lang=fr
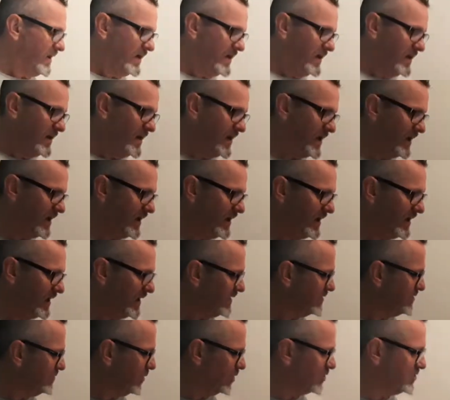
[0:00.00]

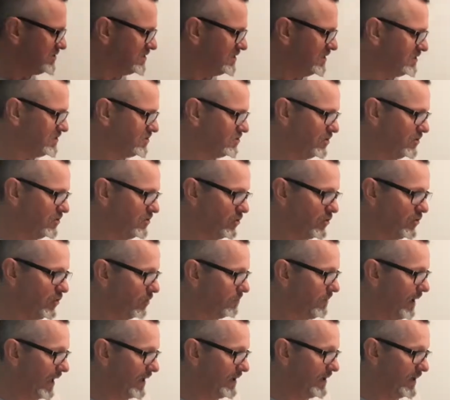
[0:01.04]
La numéro 6, euh, gros,
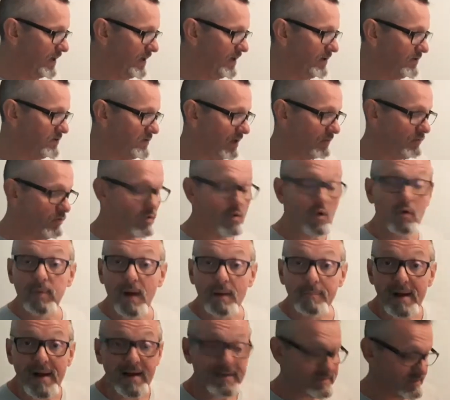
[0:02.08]
bah, gros
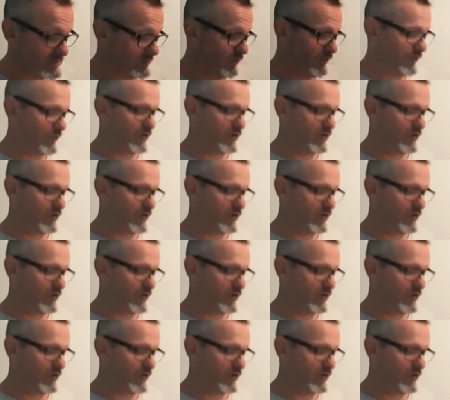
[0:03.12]
babas.